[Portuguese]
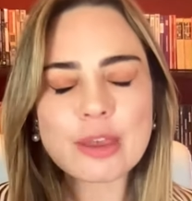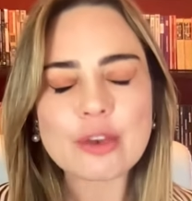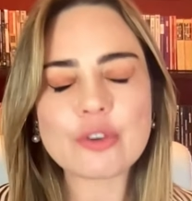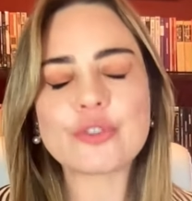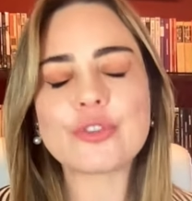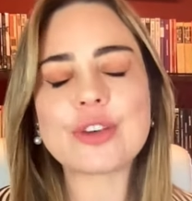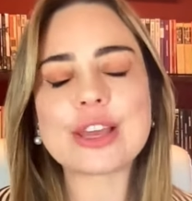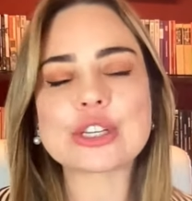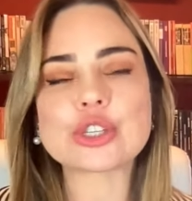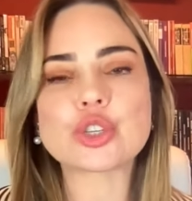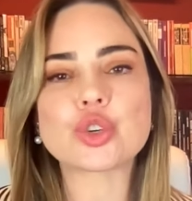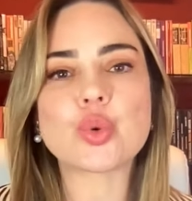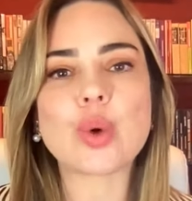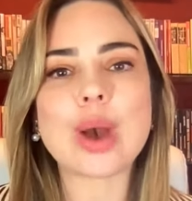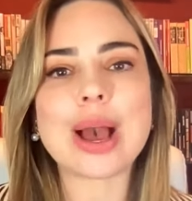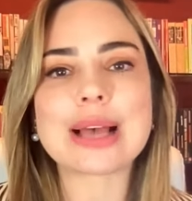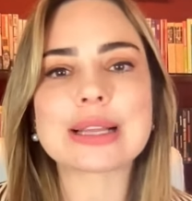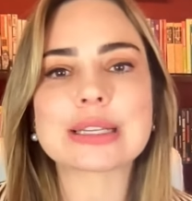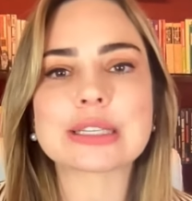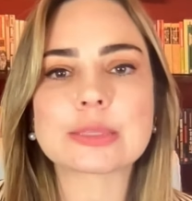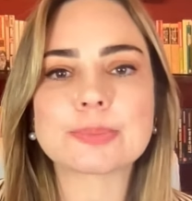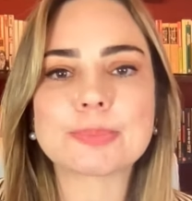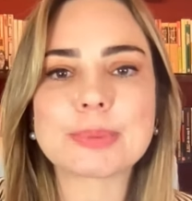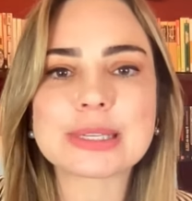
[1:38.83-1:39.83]
Fecho
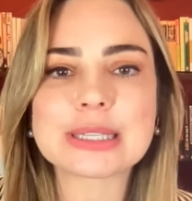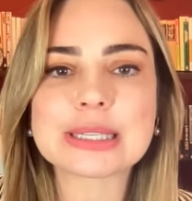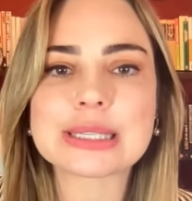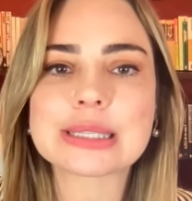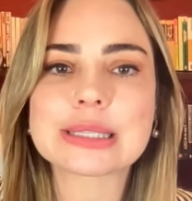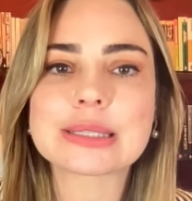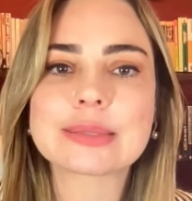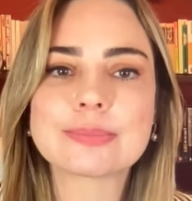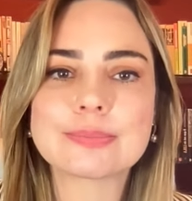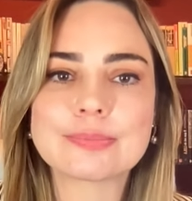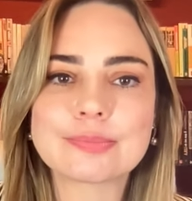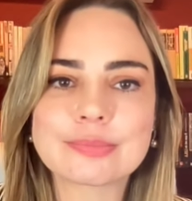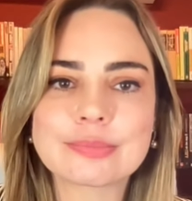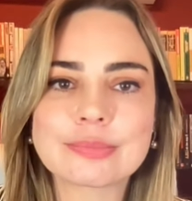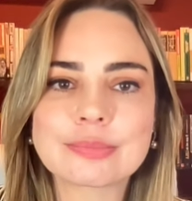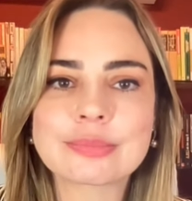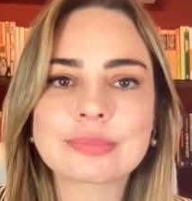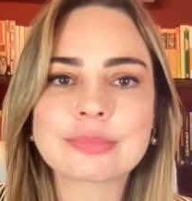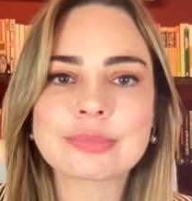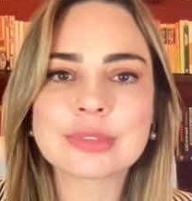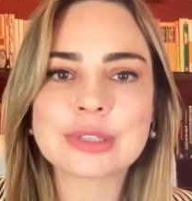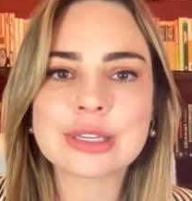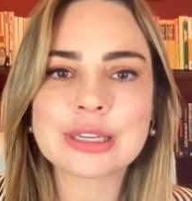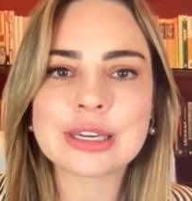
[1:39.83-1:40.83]
aspas.
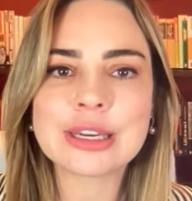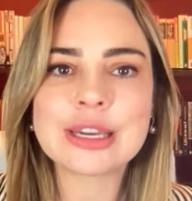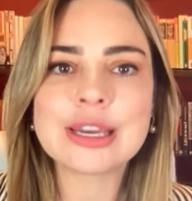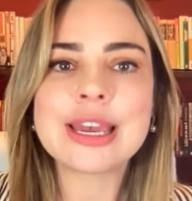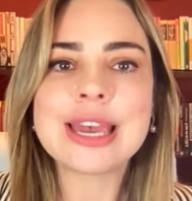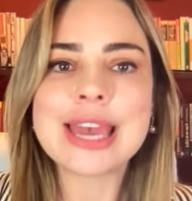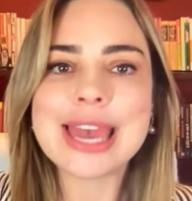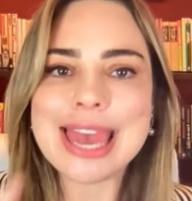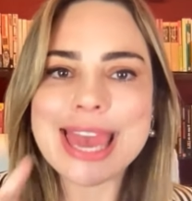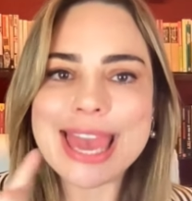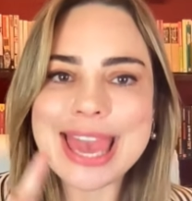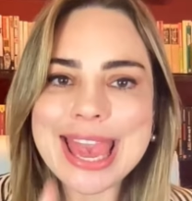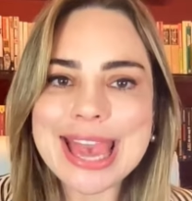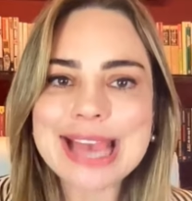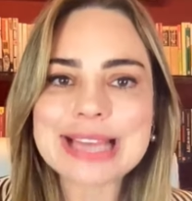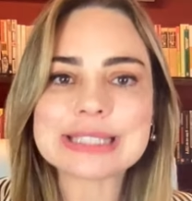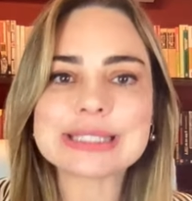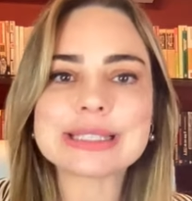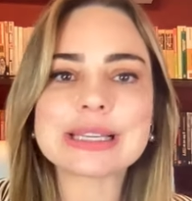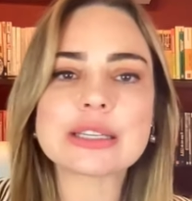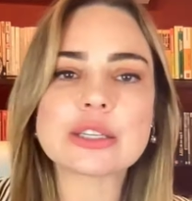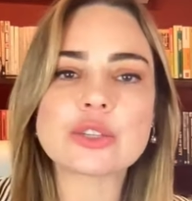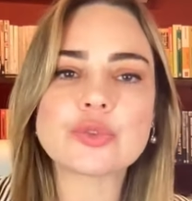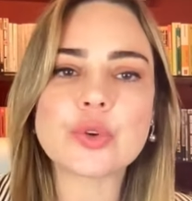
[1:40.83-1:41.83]

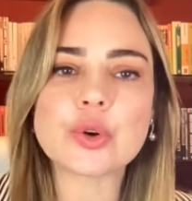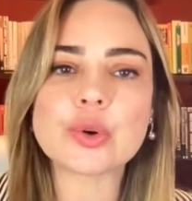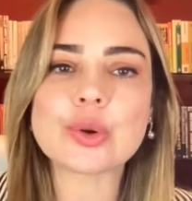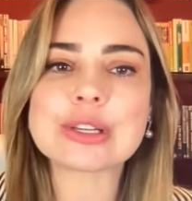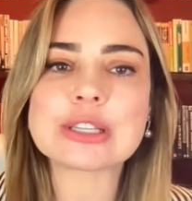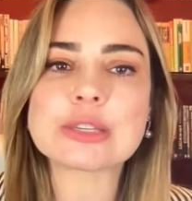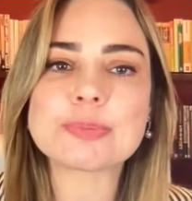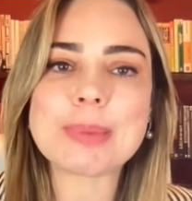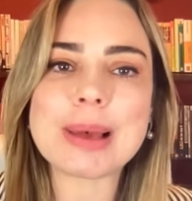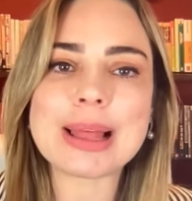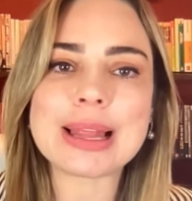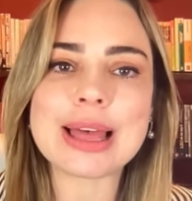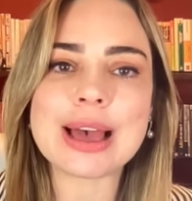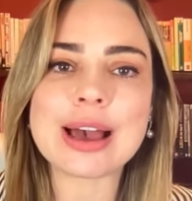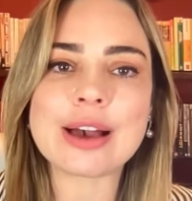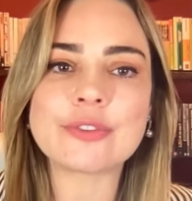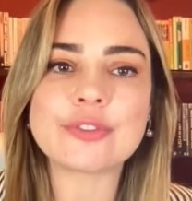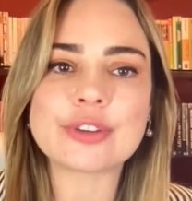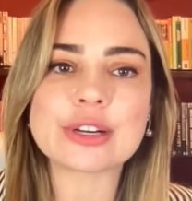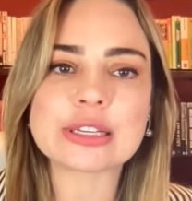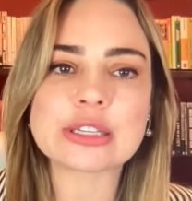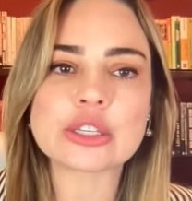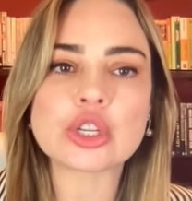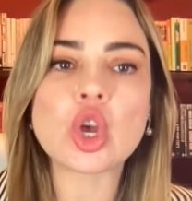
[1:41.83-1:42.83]
Essas foram as
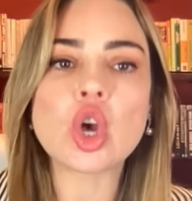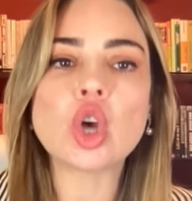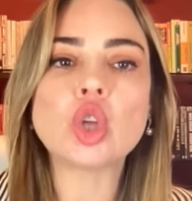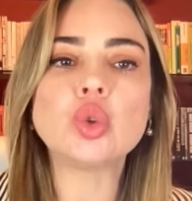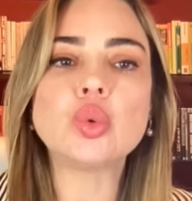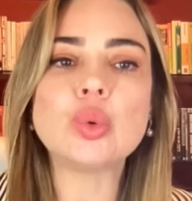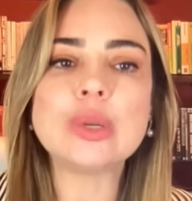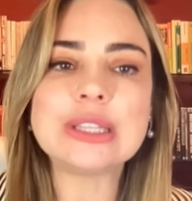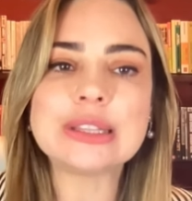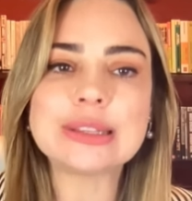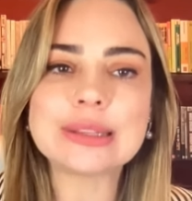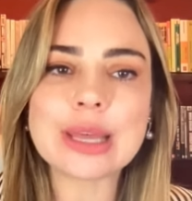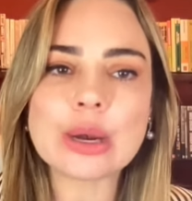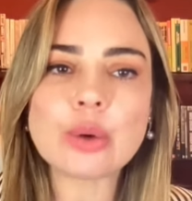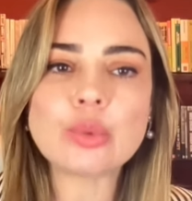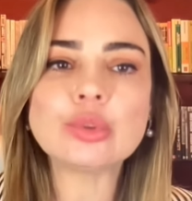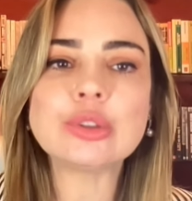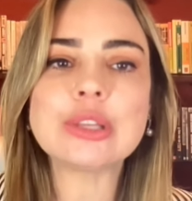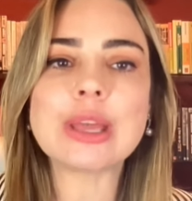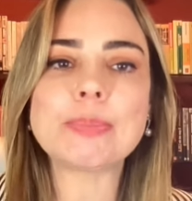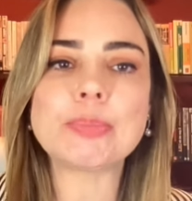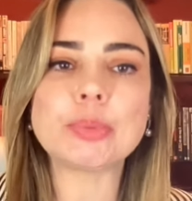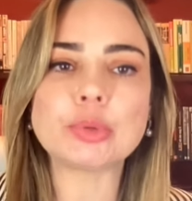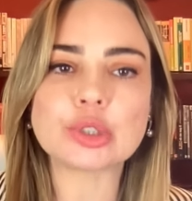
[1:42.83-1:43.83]
palavras do então
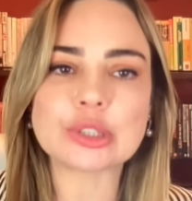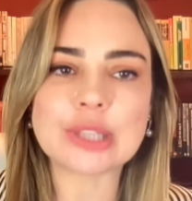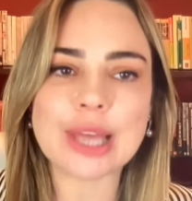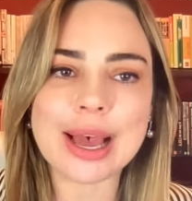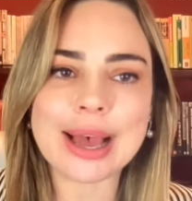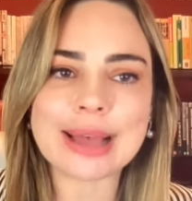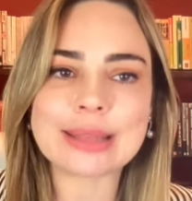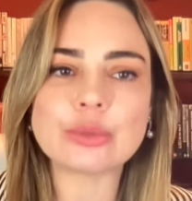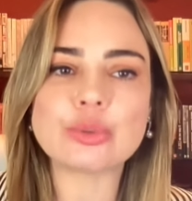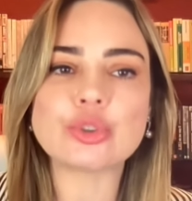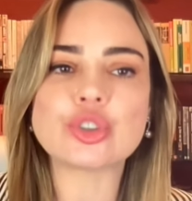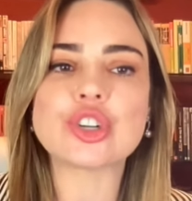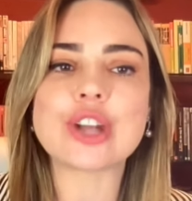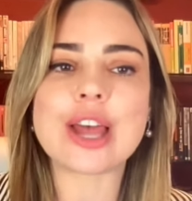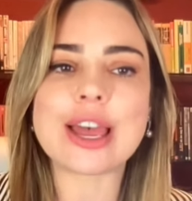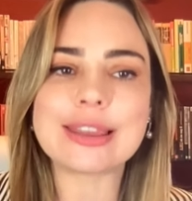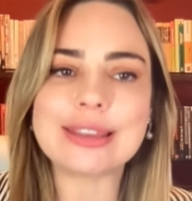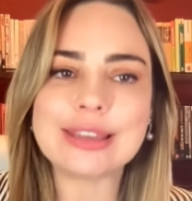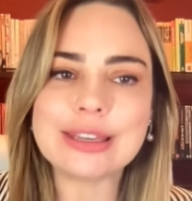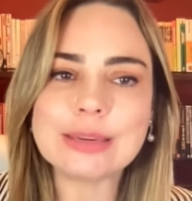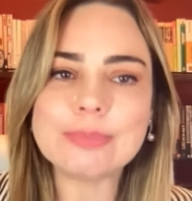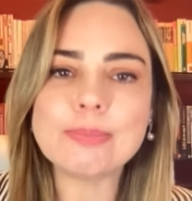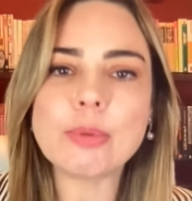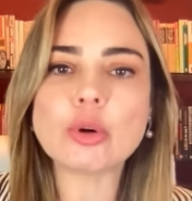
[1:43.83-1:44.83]
deputado
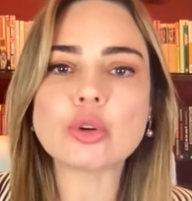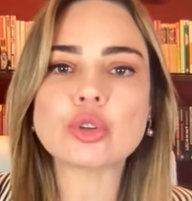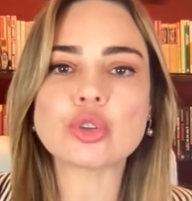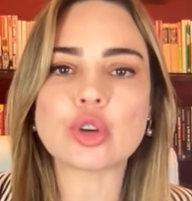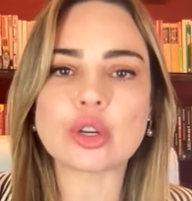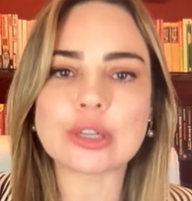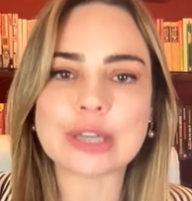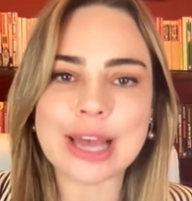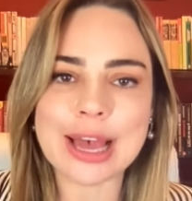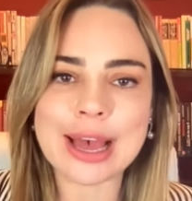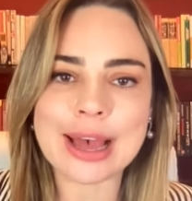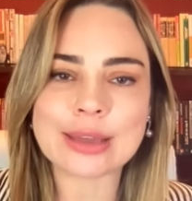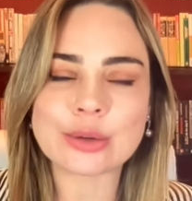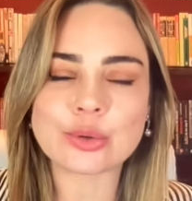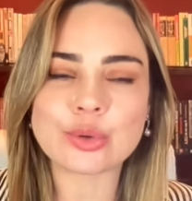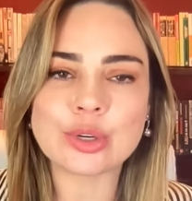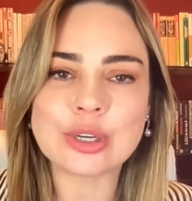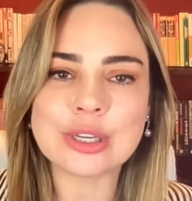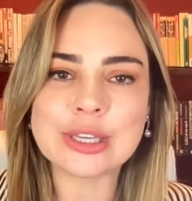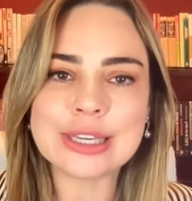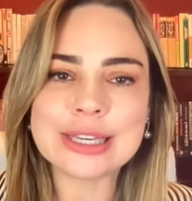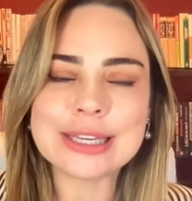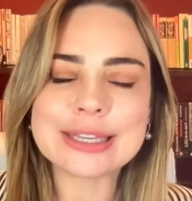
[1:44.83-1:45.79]
Jair Bolsonaro,